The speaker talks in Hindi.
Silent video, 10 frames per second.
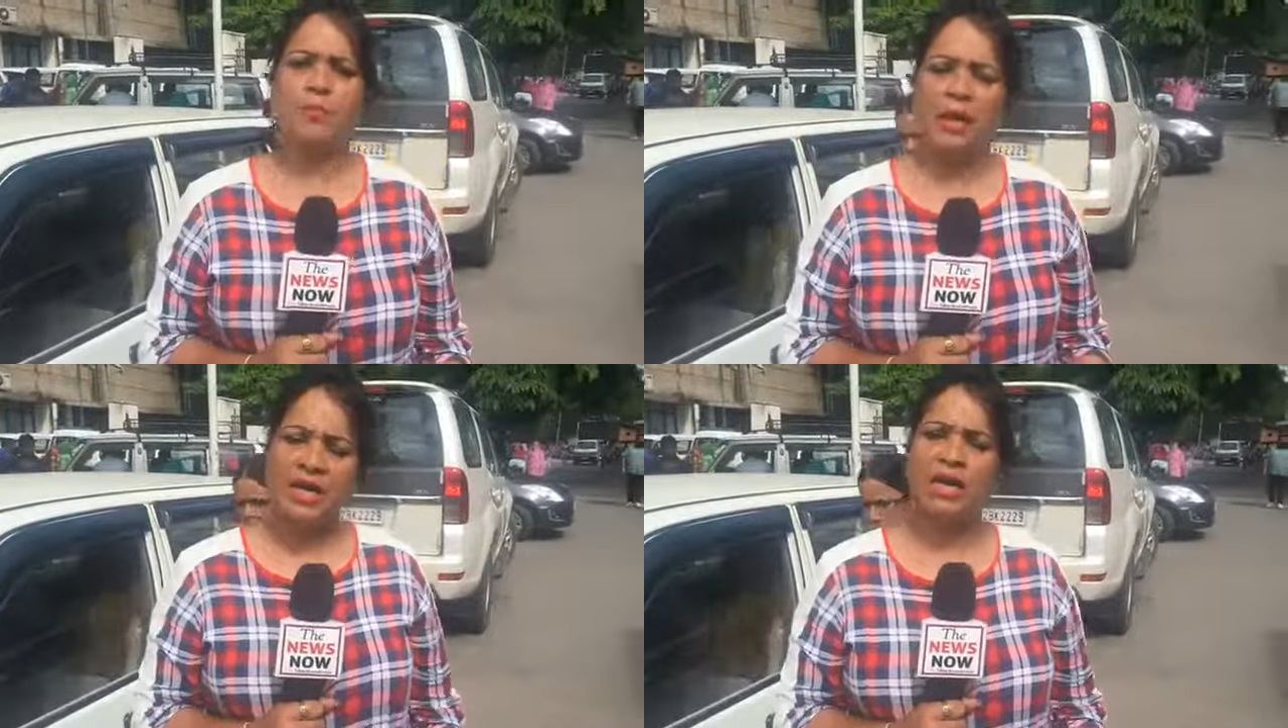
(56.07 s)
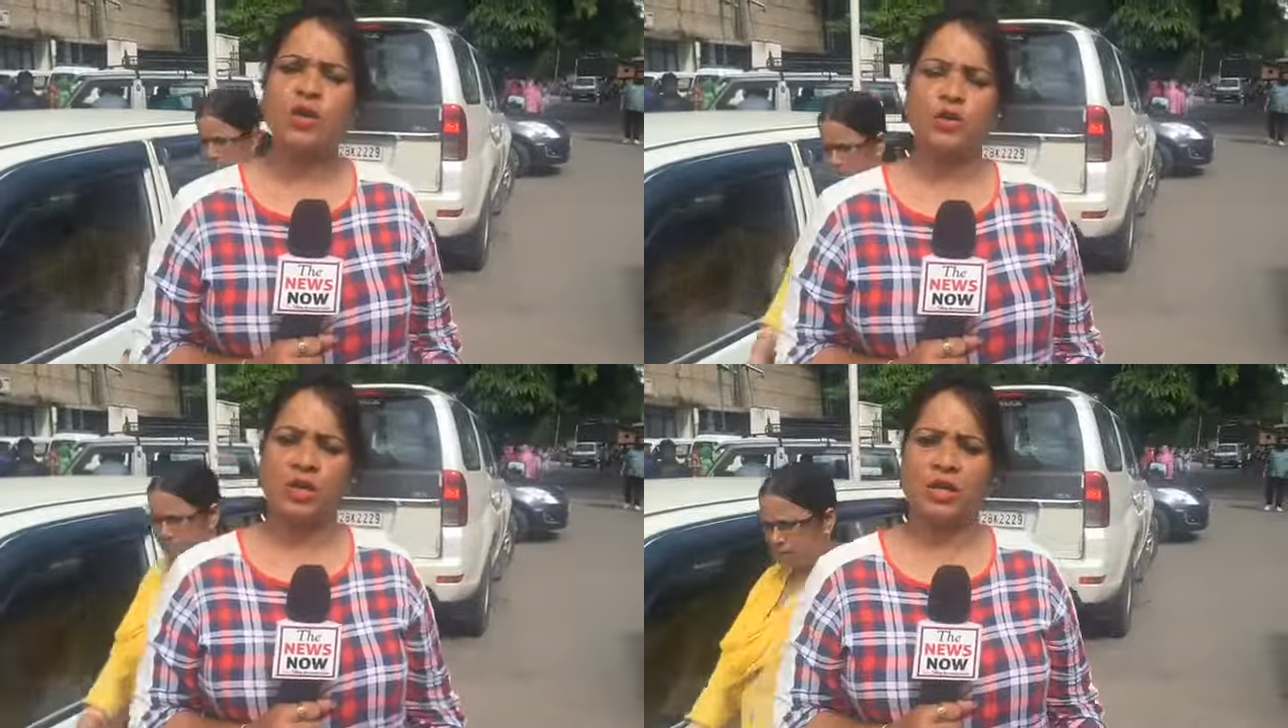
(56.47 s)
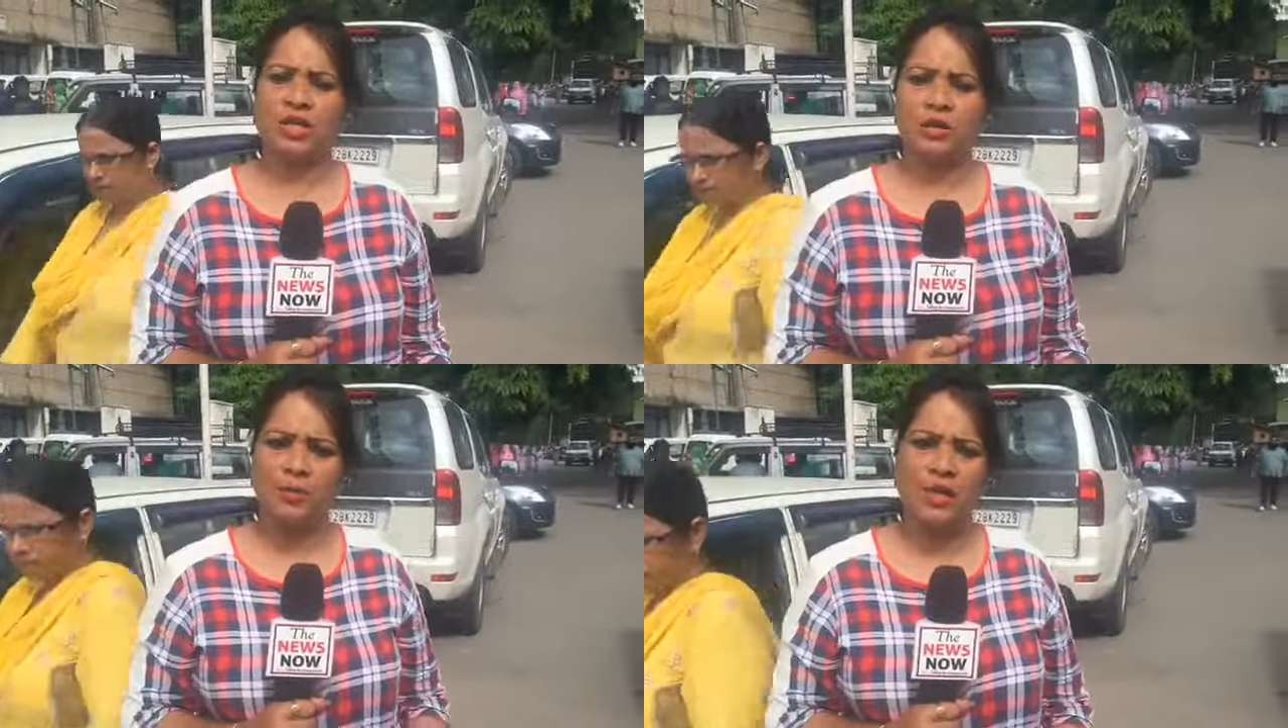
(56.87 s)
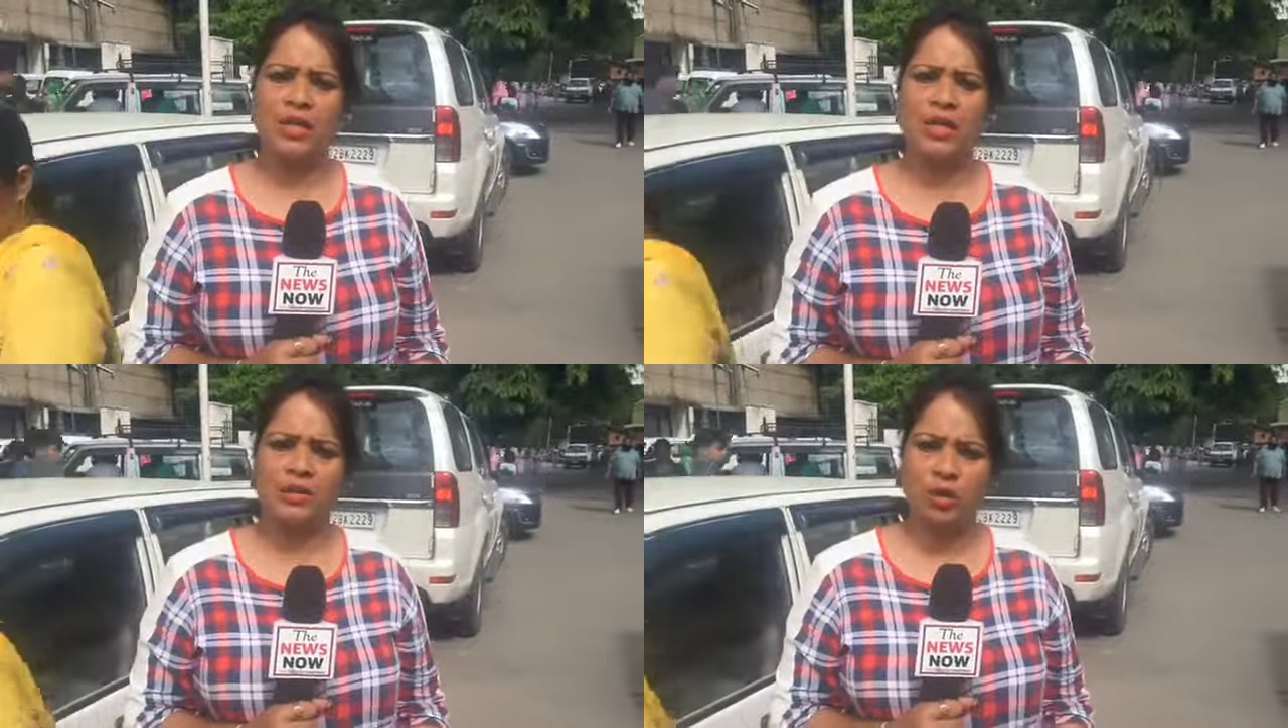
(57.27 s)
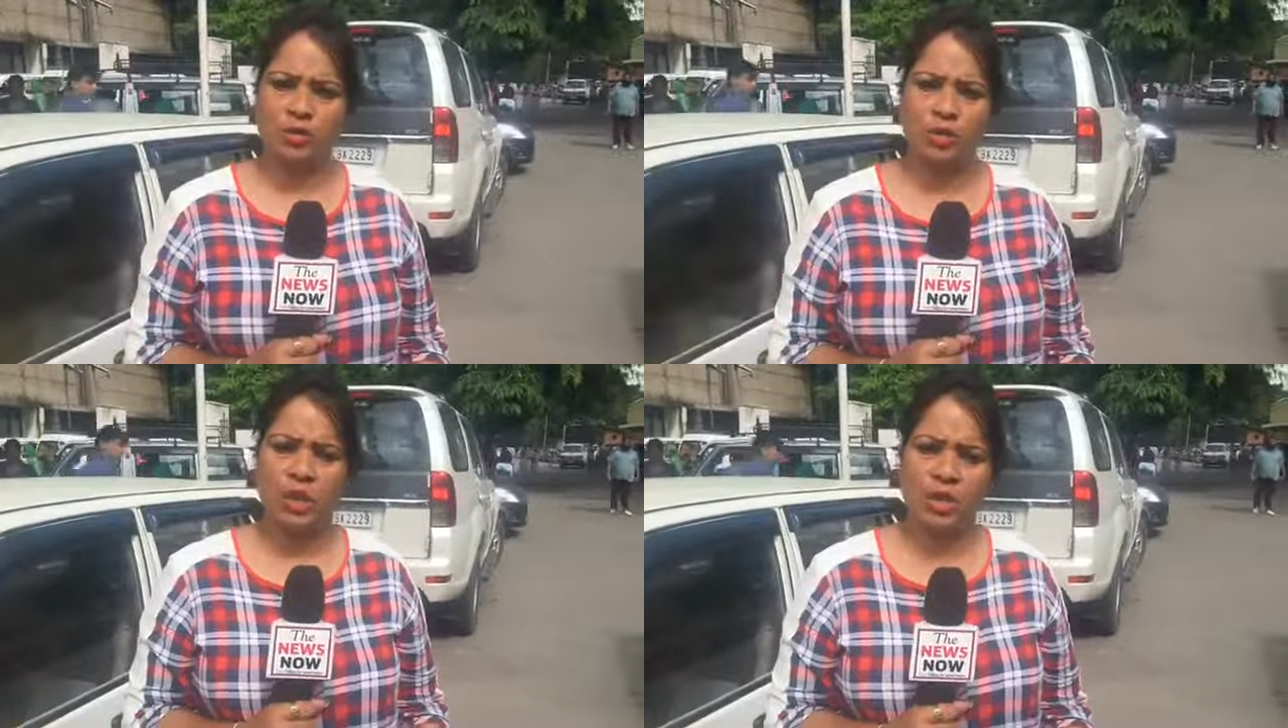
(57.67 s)
महिला डॉक्टर के साथ महिला
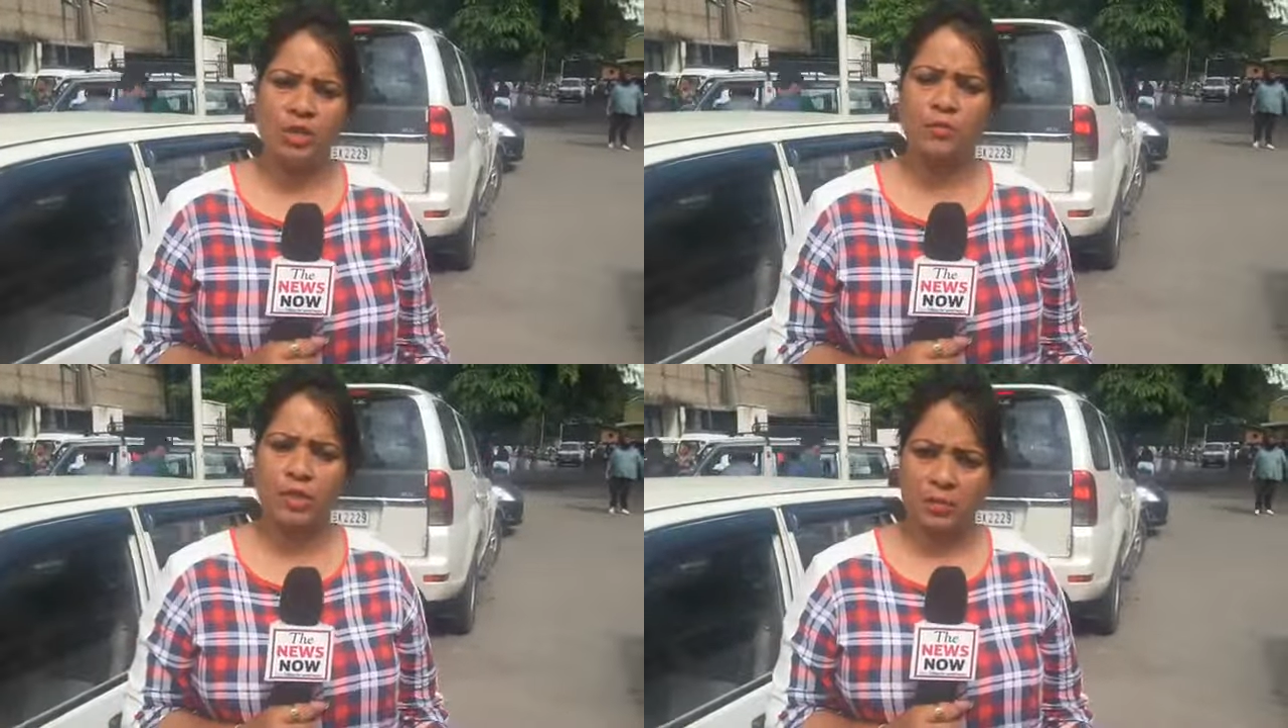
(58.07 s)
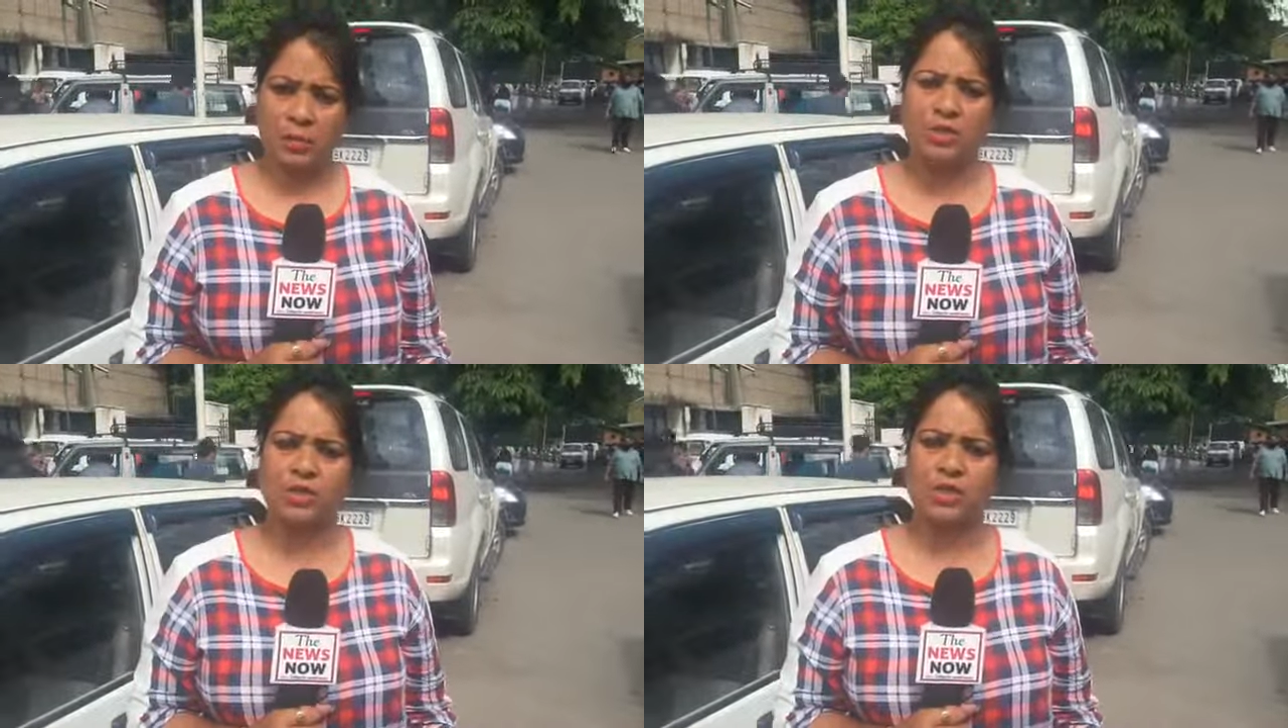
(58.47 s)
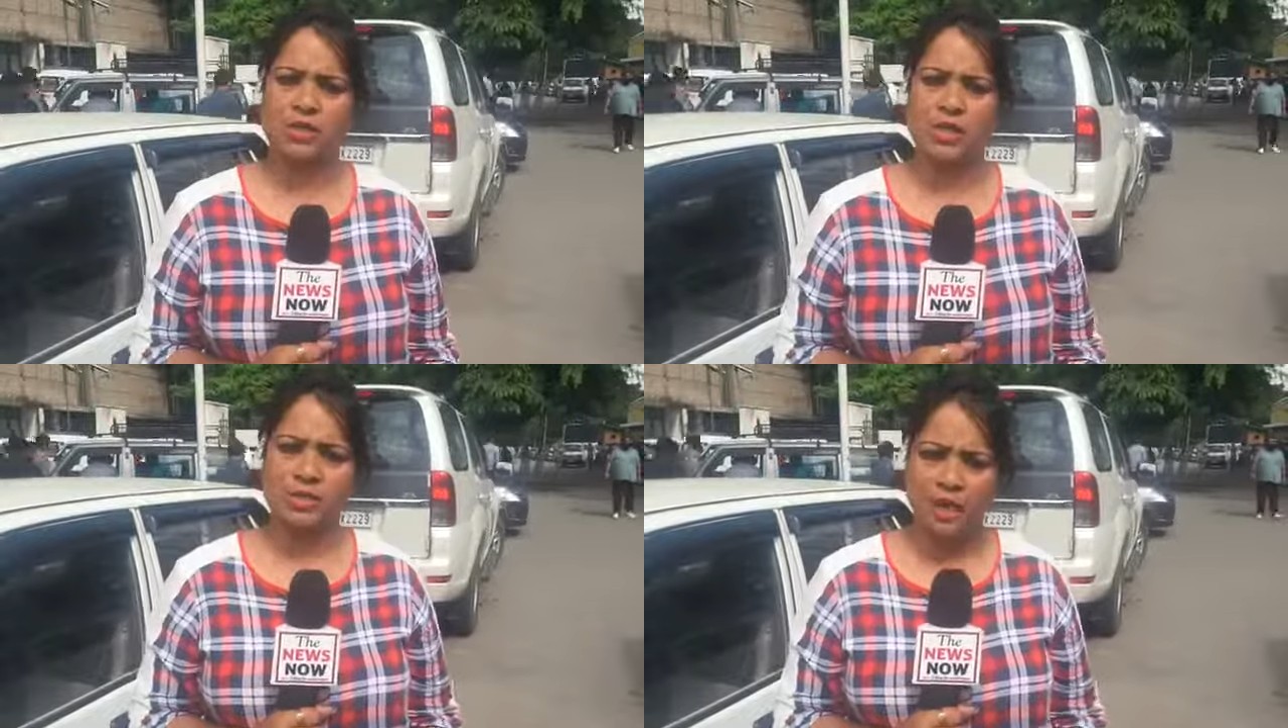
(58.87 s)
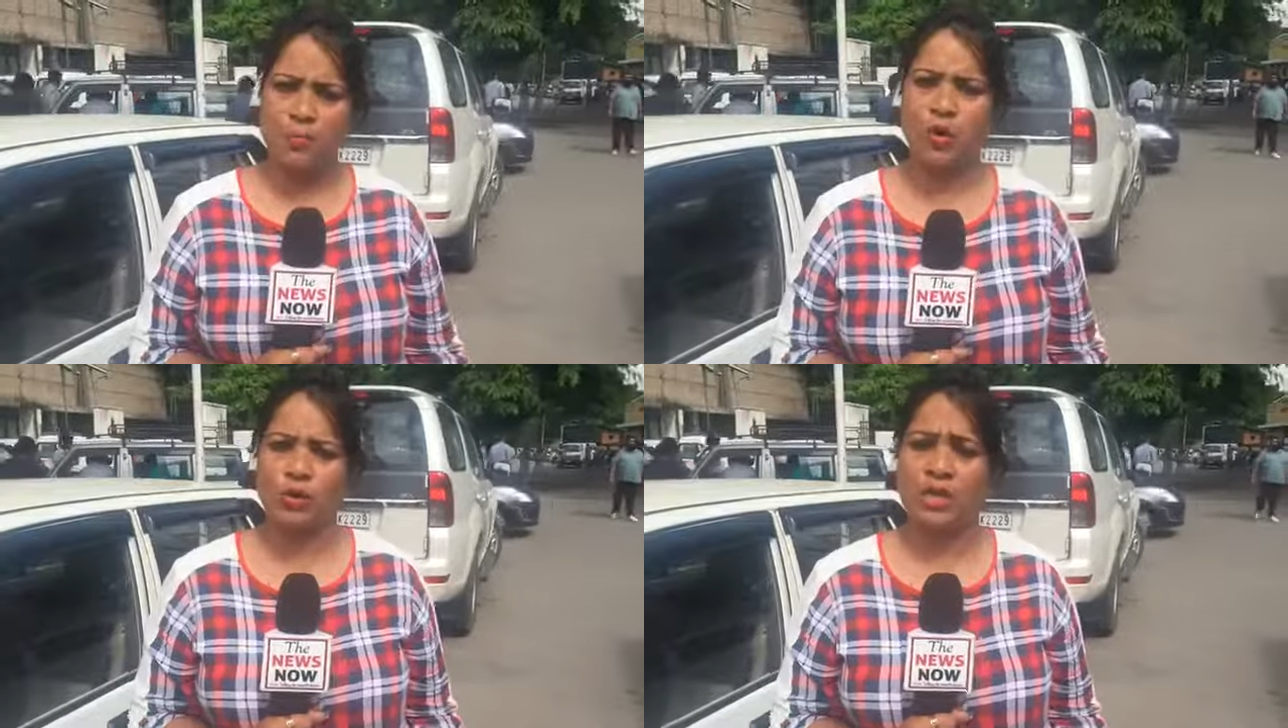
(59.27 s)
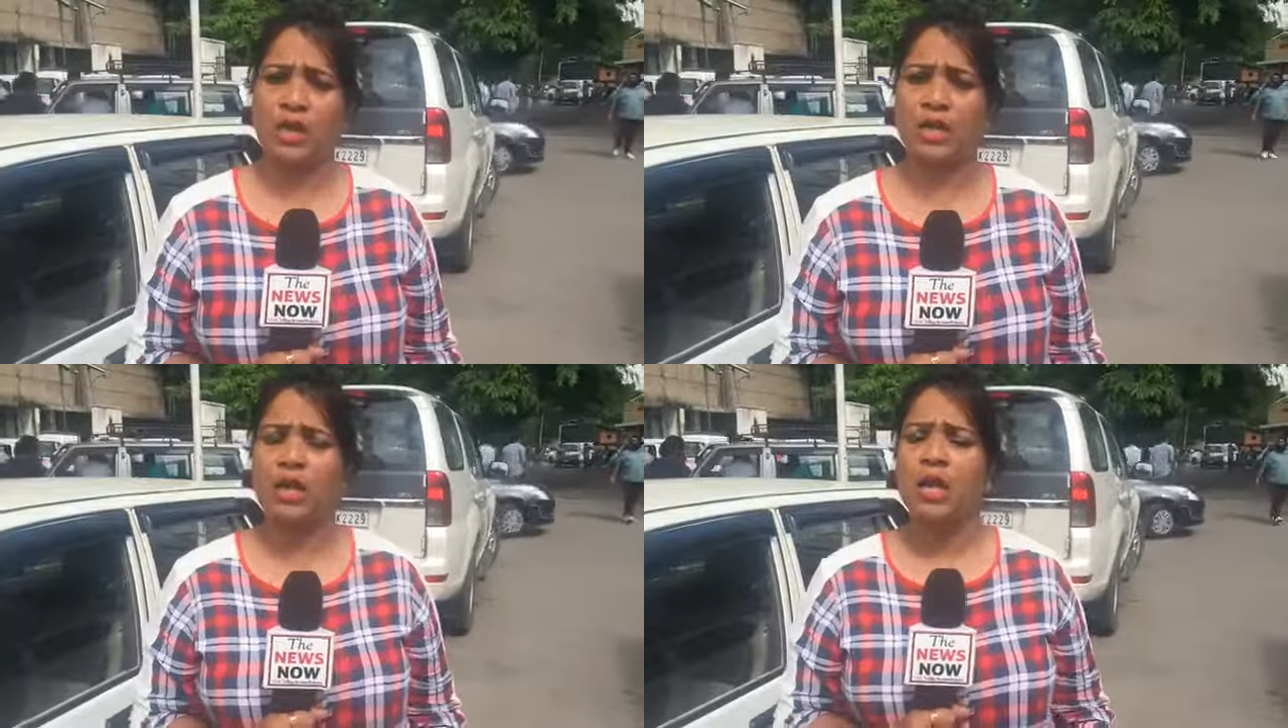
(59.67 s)
डॉक्टर नहीं पेशेंट के साथ कम होती है
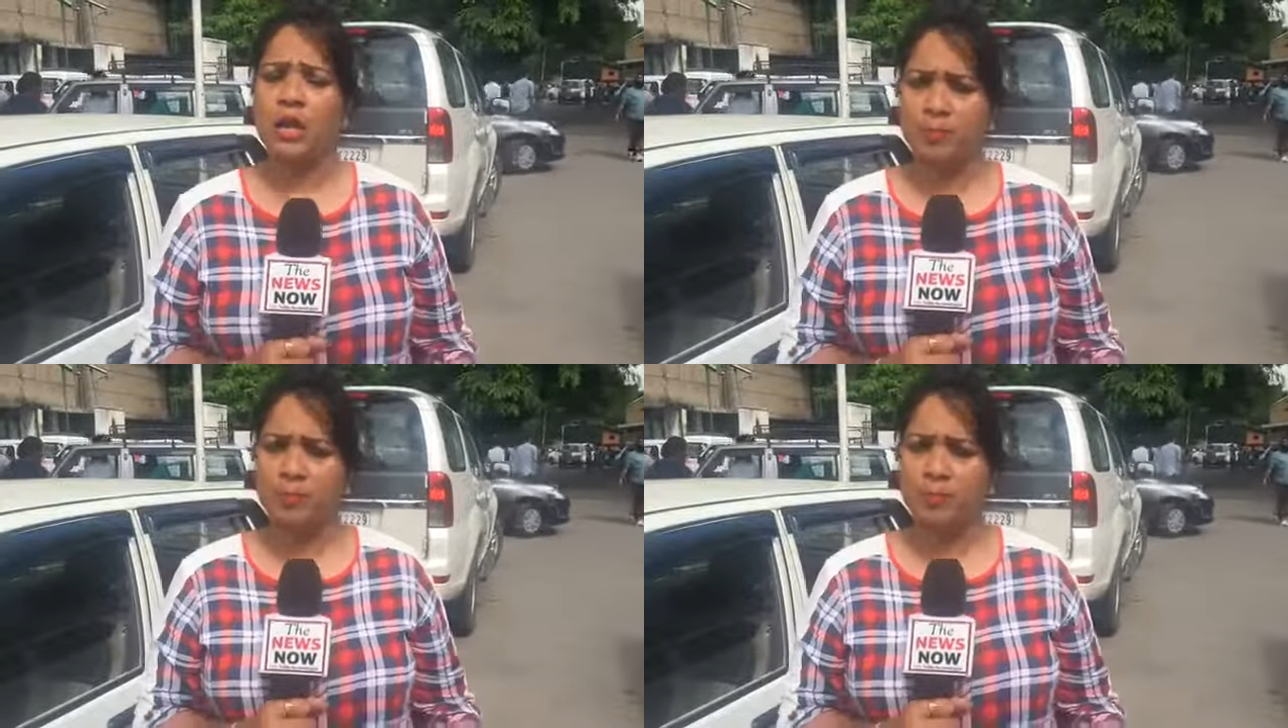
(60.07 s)
लेकिन